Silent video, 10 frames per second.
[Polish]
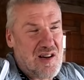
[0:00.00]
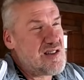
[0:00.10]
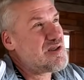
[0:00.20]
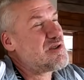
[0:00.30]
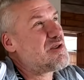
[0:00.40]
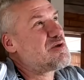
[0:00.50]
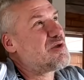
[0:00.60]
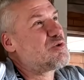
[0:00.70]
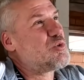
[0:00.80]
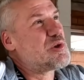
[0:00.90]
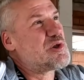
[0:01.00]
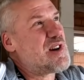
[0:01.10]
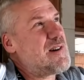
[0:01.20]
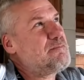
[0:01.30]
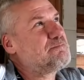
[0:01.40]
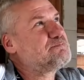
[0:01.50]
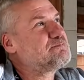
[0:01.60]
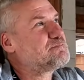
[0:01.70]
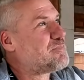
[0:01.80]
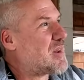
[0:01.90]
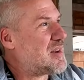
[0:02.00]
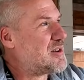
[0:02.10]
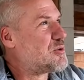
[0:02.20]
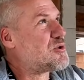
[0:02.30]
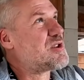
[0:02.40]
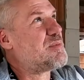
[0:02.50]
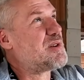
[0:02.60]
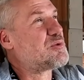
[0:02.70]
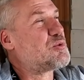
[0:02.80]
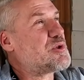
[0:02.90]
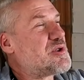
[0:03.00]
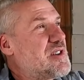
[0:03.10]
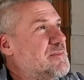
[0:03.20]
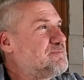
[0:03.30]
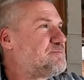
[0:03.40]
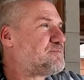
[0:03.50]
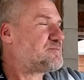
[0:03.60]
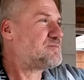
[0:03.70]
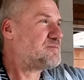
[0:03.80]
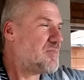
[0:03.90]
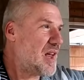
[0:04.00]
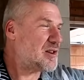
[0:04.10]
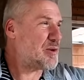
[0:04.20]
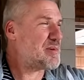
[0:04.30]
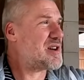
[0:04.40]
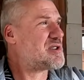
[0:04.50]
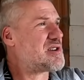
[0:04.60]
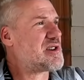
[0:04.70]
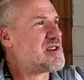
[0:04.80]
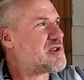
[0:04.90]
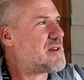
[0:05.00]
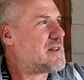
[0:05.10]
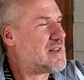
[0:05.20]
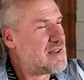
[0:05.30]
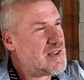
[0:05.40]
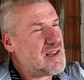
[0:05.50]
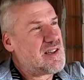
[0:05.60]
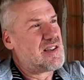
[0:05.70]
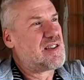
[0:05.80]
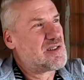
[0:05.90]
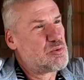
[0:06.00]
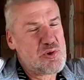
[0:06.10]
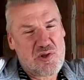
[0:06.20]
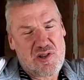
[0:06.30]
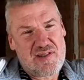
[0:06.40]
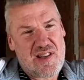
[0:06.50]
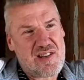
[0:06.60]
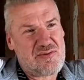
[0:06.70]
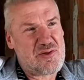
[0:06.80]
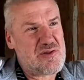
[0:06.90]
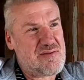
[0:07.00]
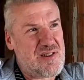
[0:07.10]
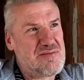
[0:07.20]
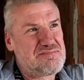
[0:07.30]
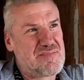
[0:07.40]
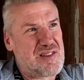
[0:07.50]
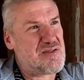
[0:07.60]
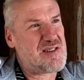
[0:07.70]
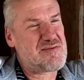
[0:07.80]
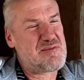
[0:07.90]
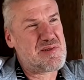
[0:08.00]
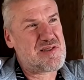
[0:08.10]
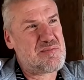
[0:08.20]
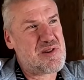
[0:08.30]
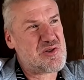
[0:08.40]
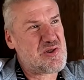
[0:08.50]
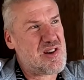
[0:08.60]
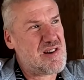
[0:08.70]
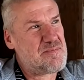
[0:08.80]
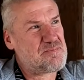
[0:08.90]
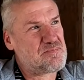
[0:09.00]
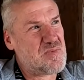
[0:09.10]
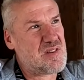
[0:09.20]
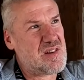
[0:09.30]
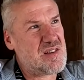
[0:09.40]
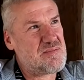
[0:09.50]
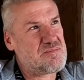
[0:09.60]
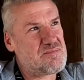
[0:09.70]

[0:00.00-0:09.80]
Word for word: A jeśli chodzi o tłuszcze, niektórzy się boją tłuszczy, to pierwsza rzecz, e, tłuszcz to jest takie tworzywo, tak to nazwijmy sobie, że e,